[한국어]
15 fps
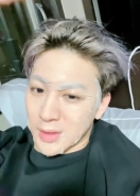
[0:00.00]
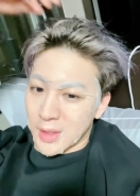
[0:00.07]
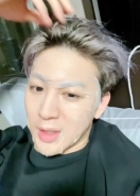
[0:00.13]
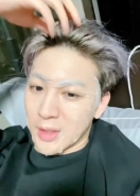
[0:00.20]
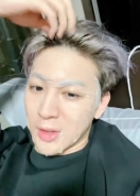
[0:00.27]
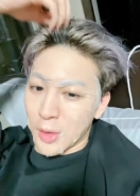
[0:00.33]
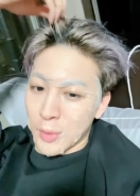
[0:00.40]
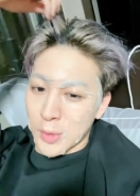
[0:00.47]

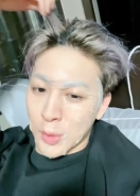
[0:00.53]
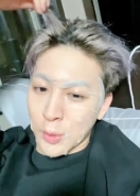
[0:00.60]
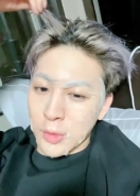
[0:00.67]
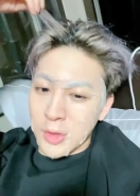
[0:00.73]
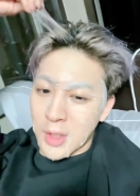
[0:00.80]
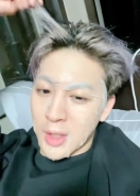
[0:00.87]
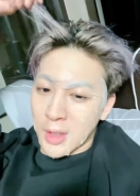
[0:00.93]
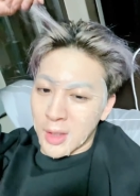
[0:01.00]
킹덤이
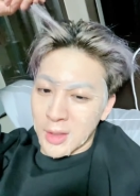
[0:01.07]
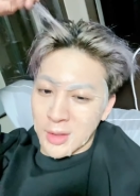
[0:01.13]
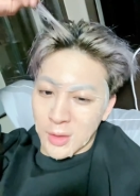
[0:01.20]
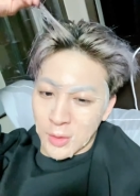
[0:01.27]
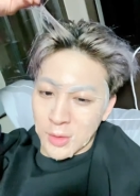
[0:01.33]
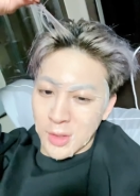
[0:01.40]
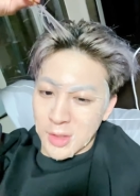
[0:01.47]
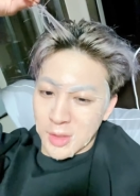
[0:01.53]
송슐랭 가이드
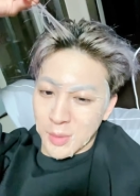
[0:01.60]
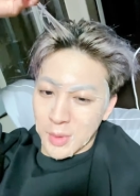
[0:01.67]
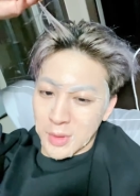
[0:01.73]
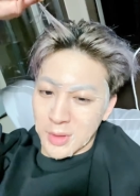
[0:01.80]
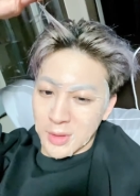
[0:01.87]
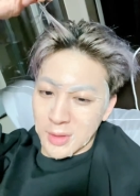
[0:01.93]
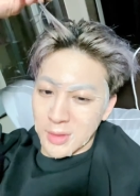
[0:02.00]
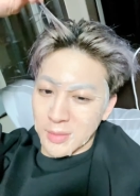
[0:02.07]

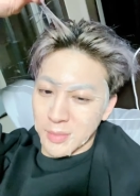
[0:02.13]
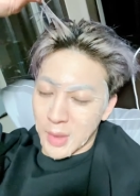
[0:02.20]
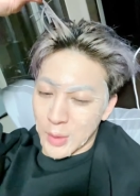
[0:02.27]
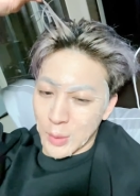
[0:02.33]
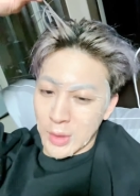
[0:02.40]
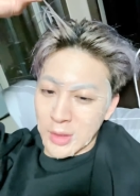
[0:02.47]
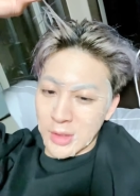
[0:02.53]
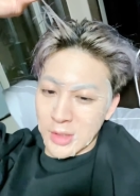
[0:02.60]
컨텐츠면은
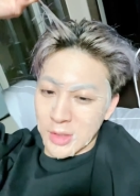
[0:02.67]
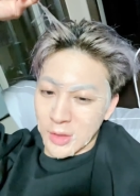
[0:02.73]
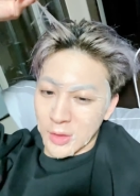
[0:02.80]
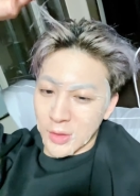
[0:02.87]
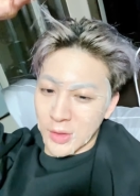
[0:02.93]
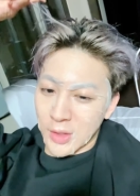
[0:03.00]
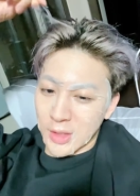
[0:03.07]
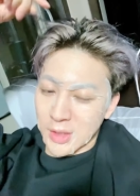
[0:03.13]
바로
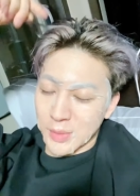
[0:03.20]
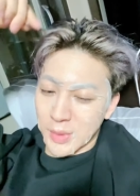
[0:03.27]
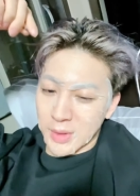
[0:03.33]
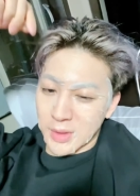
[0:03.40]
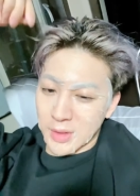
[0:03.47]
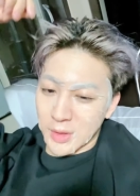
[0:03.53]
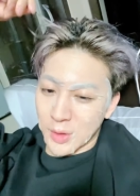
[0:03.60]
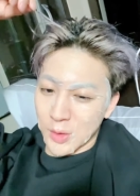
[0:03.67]
해드리죠
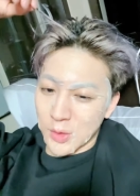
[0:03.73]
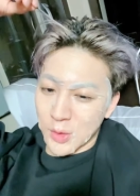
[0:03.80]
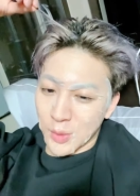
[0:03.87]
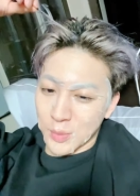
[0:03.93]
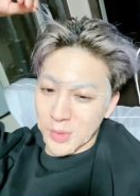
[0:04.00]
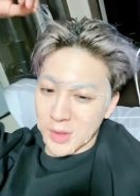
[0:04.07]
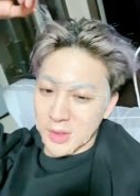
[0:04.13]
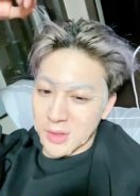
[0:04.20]
하지만 그럴 수
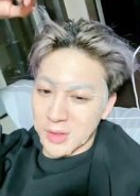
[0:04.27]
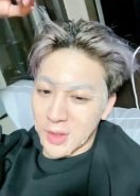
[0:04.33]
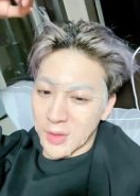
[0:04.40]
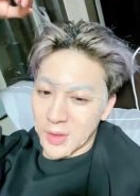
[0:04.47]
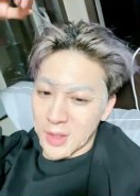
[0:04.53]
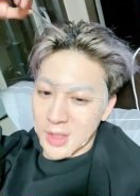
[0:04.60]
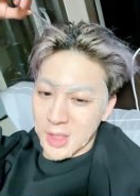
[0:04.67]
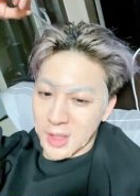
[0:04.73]
없는
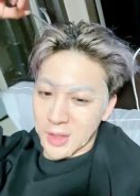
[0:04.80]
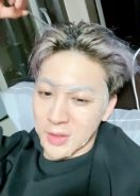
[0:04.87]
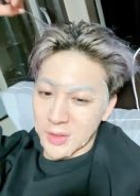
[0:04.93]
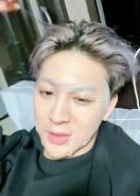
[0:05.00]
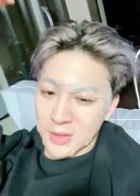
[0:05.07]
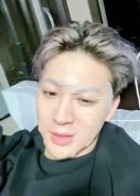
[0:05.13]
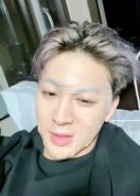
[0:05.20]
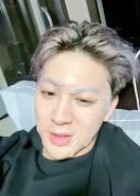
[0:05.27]
상황이잖아요
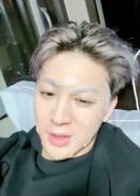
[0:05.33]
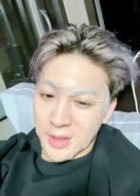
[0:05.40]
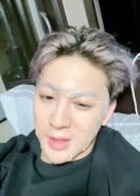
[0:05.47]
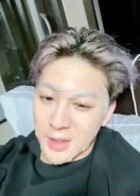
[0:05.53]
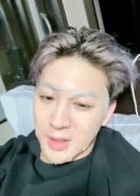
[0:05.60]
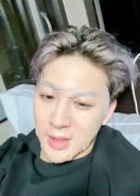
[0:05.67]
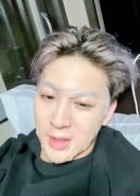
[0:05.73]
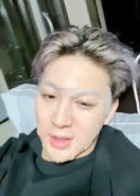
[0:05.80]

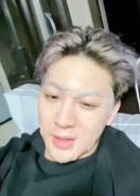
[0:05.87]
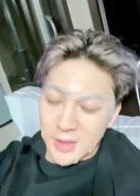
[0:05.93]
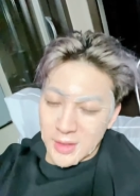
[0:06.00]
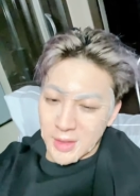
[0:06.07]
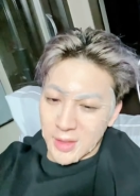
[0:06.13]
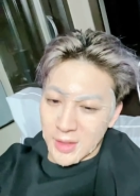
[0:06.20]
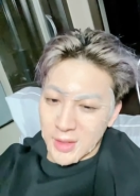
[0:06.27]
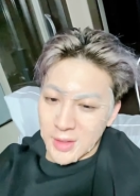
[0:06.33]

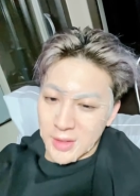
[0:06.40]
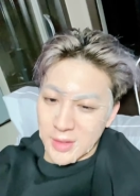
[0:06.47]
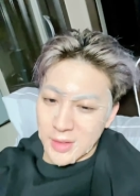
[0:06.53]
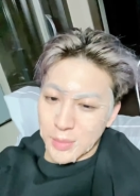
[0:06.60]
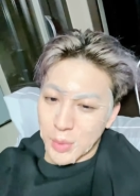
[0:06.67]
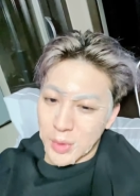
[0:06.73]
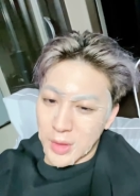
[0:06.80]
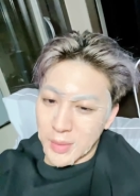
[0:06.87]
네
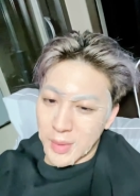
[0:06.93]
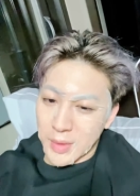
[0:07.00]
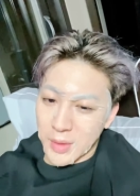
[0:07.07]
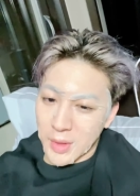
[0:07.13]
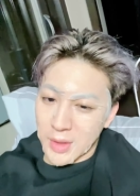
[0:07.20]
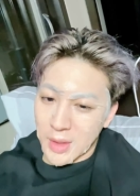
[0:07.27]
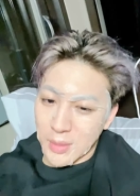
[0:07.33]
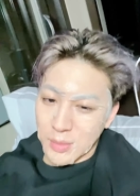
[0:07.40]
스포를 하면
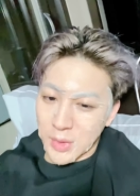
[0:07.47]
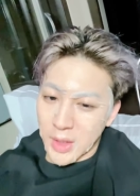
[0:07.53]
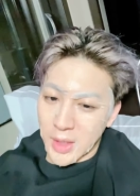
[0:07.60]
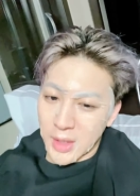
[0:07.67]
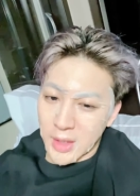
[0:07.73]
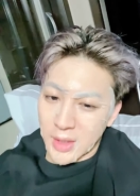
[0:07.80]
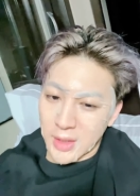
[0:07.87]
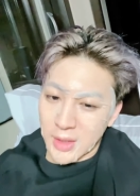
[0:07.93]
안되기
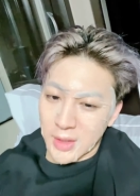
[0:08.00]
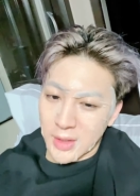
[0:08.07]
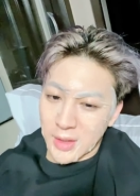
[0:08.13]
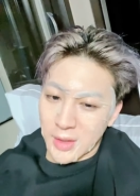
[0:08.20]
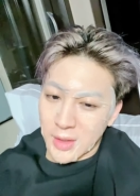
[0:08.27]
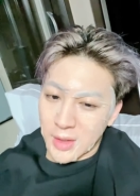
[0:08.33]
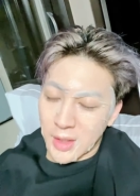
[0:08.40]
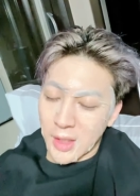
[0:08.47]
때문에
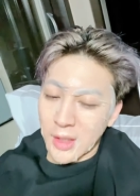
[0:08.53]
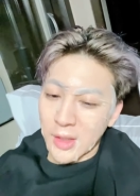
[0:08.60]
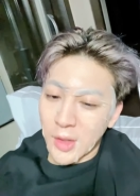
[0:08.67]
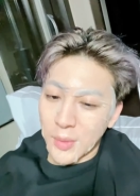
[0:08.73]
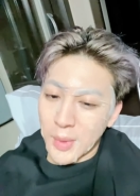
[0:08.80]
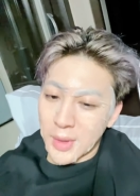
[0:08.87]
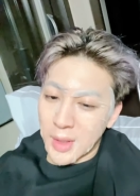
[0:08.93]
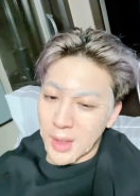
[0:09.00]

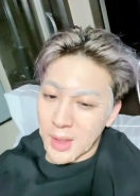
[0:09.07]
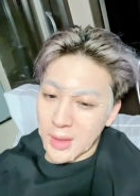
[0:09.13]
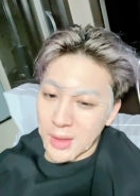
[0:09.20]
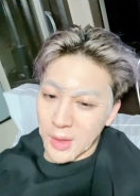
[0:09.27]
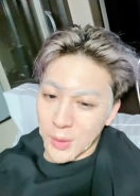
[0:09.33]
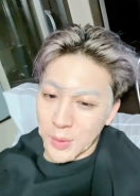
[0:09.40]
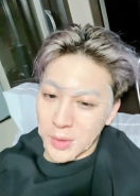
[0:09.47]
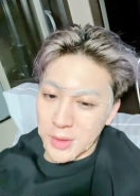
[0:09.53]
킹덤에
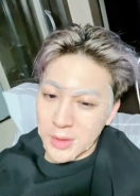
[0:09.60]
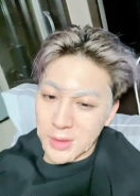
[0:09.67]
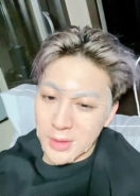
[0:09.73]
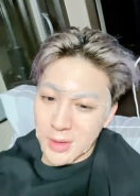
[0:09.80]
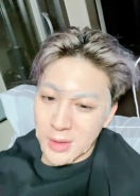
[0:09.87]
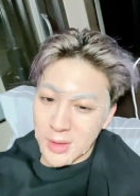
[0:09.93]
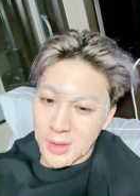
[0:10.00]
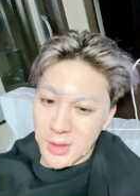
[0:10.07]
대한 내용은
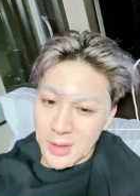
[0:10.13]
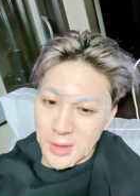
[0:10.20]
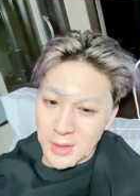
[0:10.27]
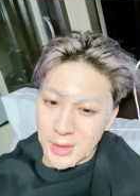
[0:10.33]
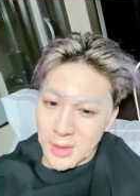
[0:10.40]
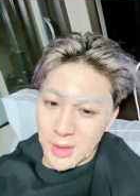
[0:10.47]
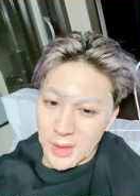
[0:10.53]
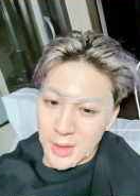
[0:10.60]

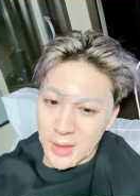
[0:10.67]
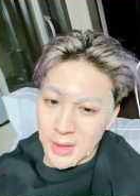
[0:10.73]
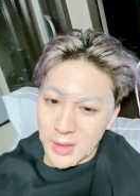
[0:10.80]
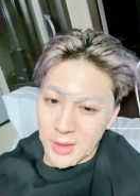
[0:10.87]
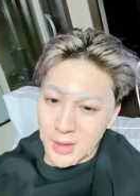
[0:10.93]
네